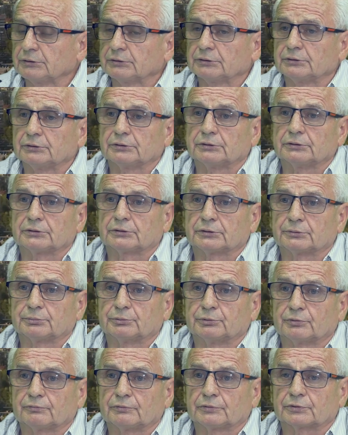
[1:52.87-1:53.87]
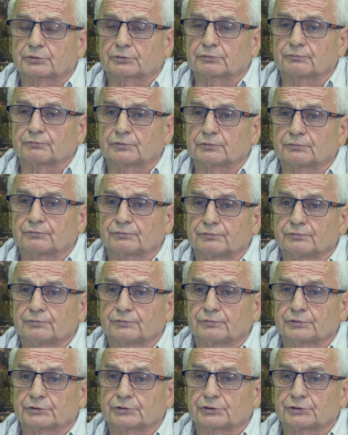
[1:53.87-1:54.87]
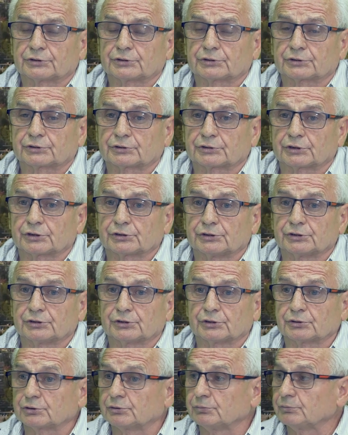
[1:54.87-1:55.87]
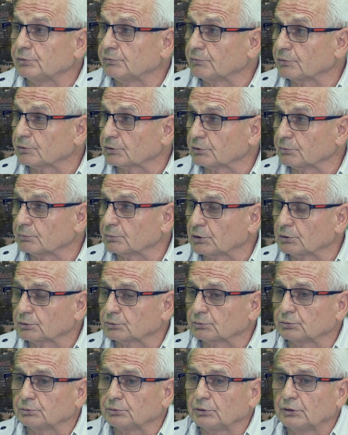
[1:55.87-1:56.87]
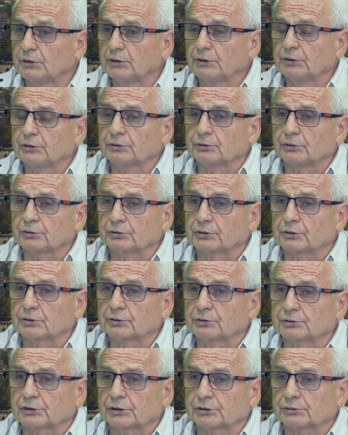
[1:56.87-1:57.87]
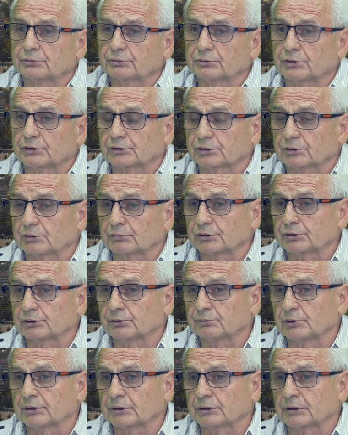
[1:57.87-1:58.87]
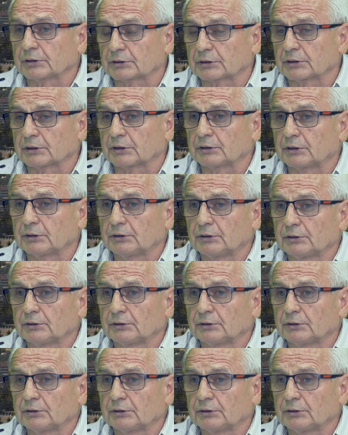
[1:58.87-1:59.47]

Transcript: Y, to było w 1969 roku i od tego czasu zaczęła się moja taka,